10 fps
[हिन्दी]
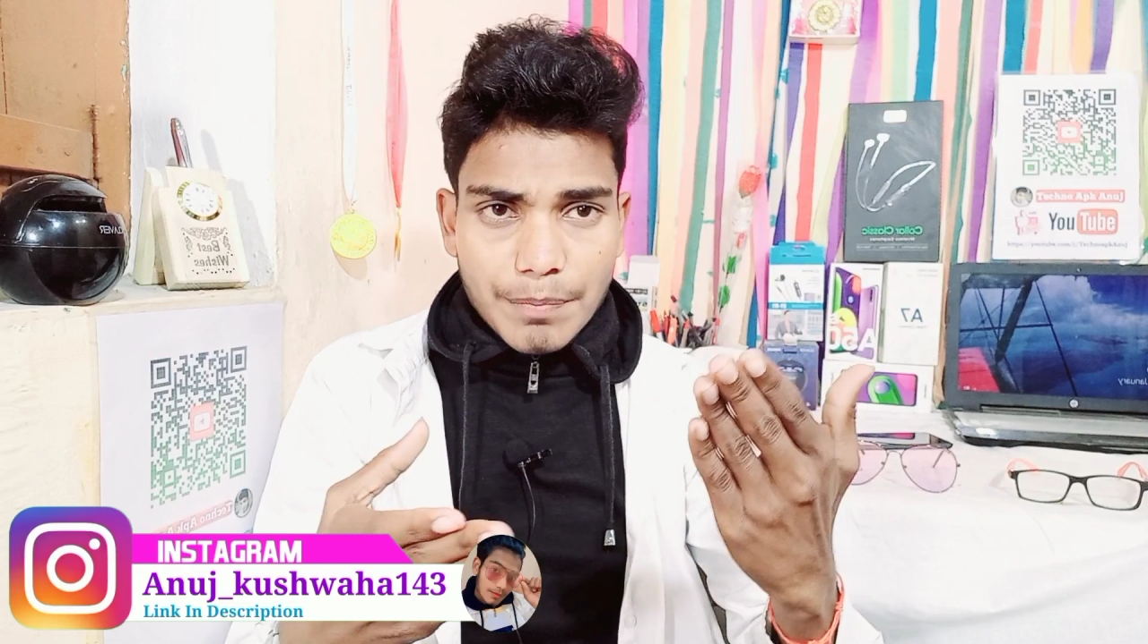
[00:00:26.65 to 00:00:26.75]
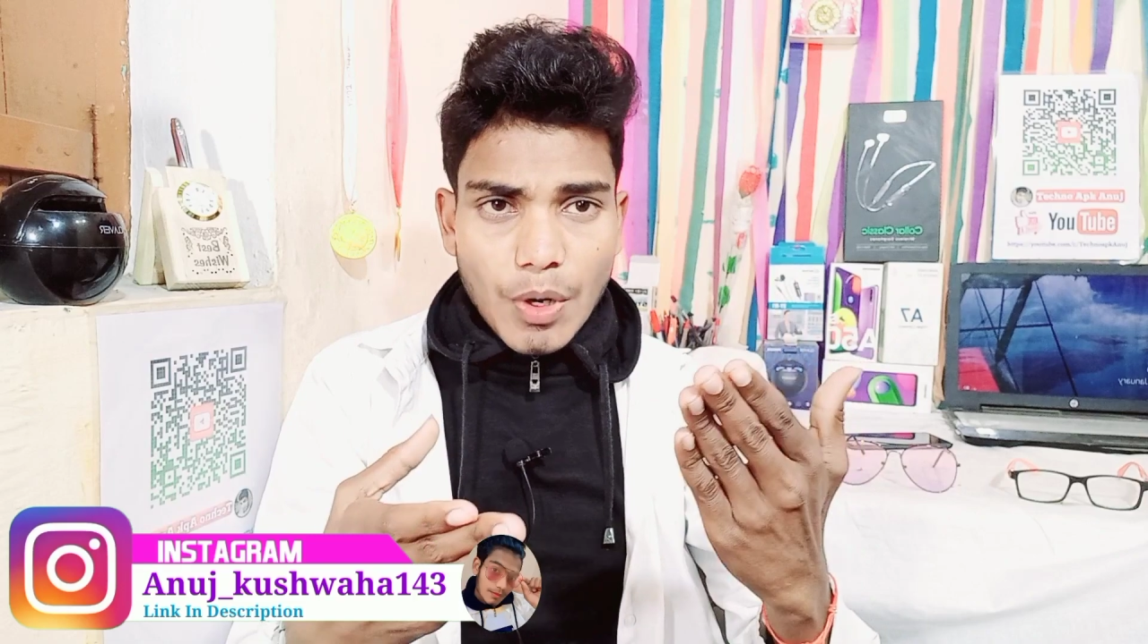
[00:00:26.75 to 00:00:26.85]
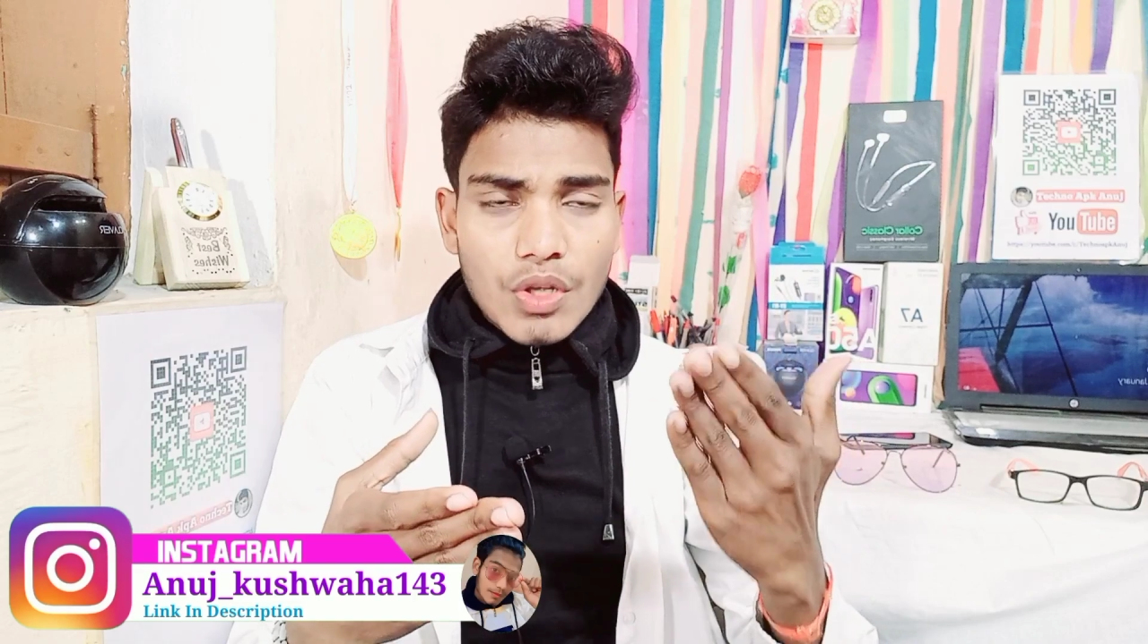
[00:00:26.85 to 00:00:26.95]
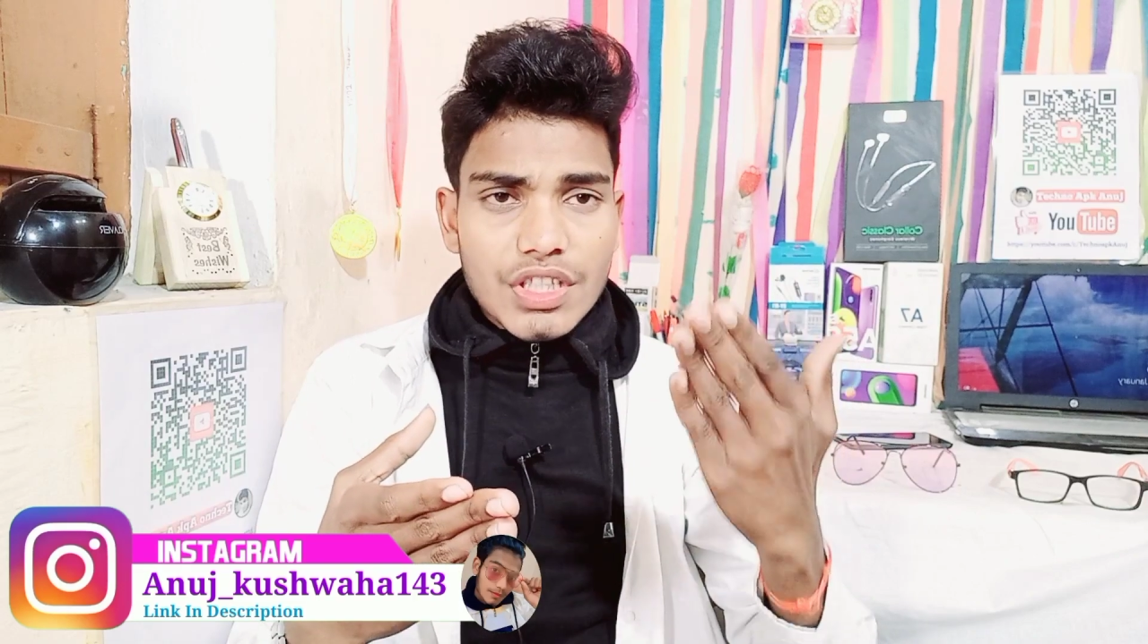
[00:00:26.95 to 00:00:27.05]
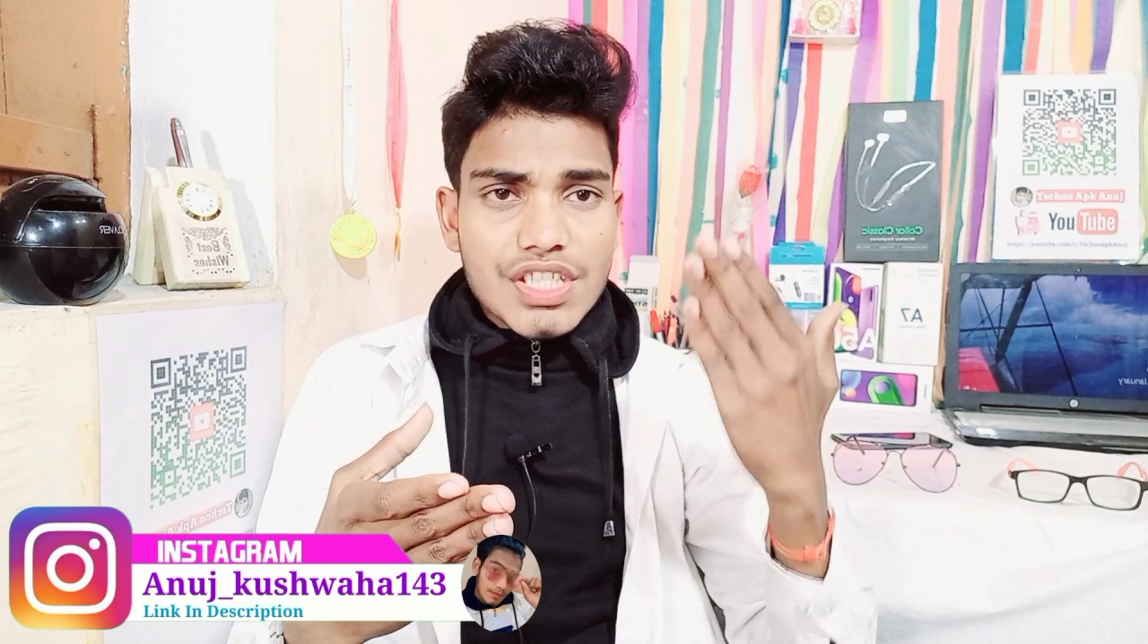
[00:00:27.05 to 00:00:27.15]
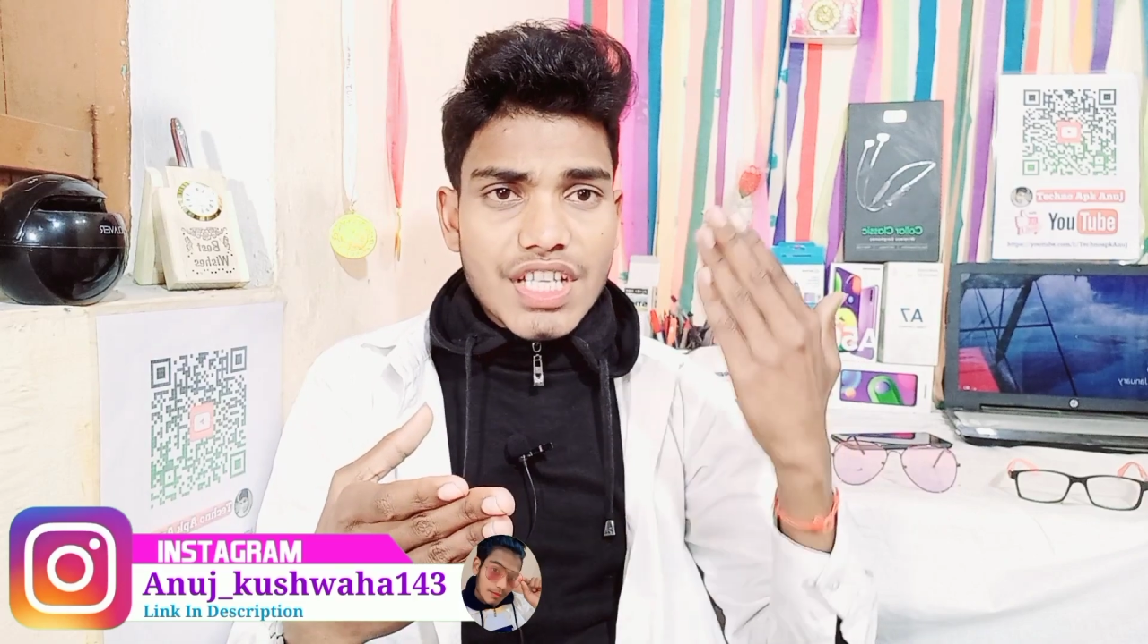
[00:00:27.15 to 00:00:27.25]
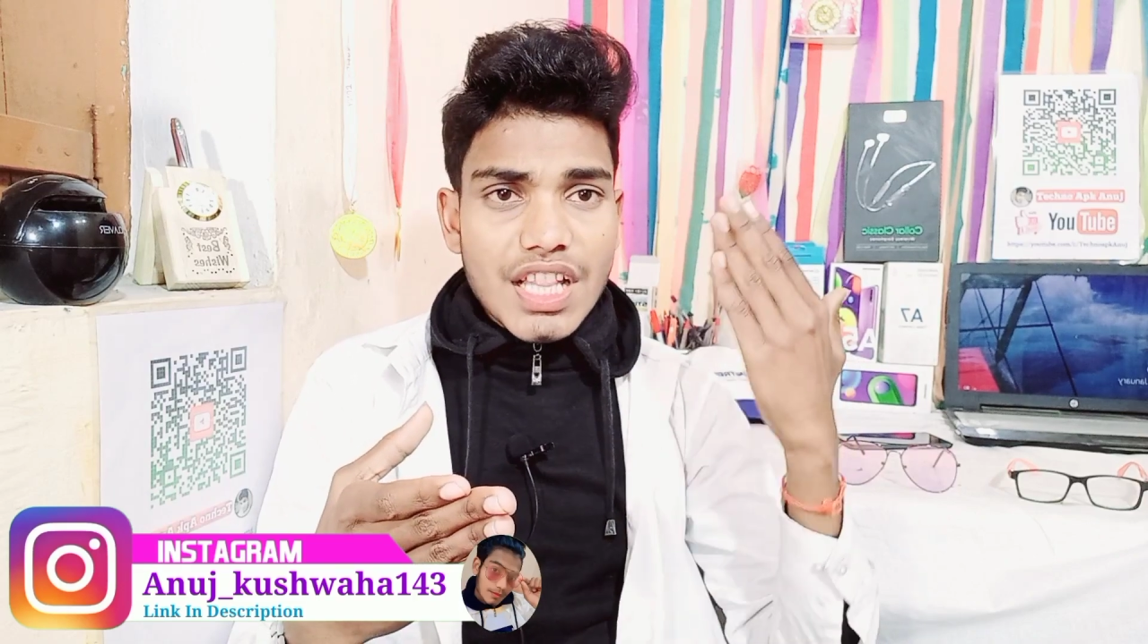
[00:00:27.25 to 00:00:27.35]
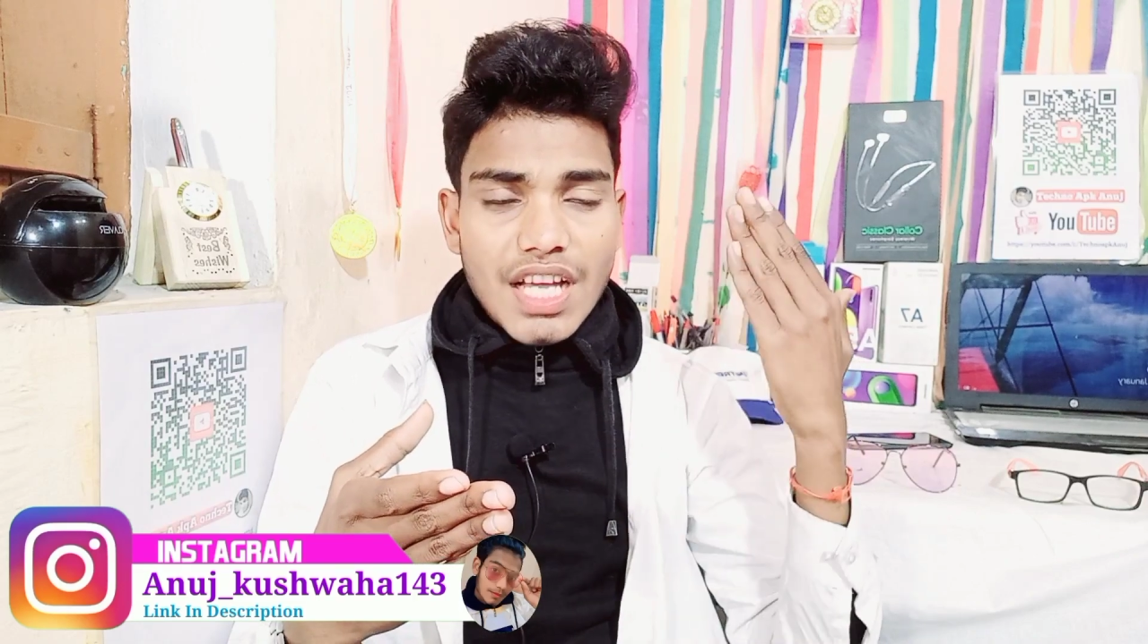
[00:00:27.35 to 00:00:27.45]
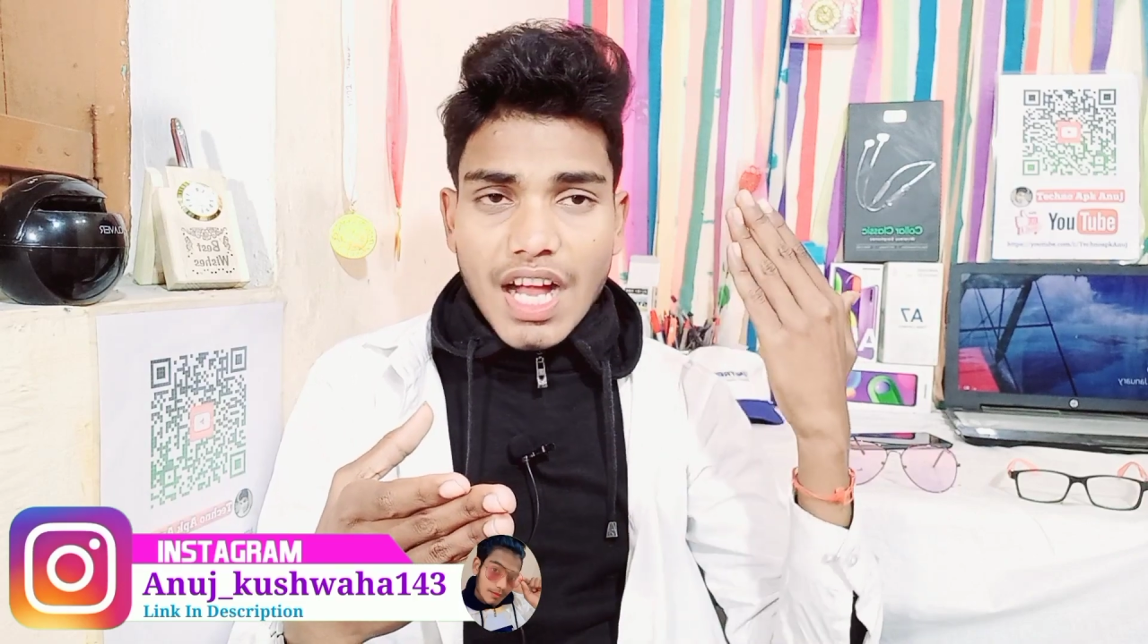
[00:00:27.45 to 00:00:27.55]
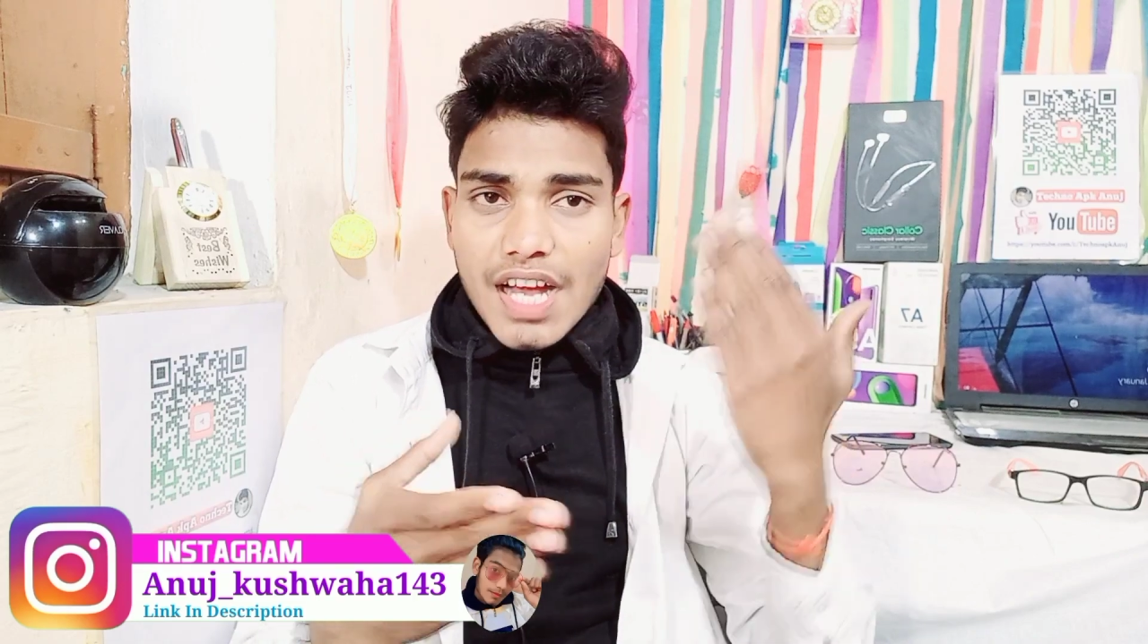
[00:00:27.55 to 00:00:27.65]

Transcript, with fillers: बहुत जल्द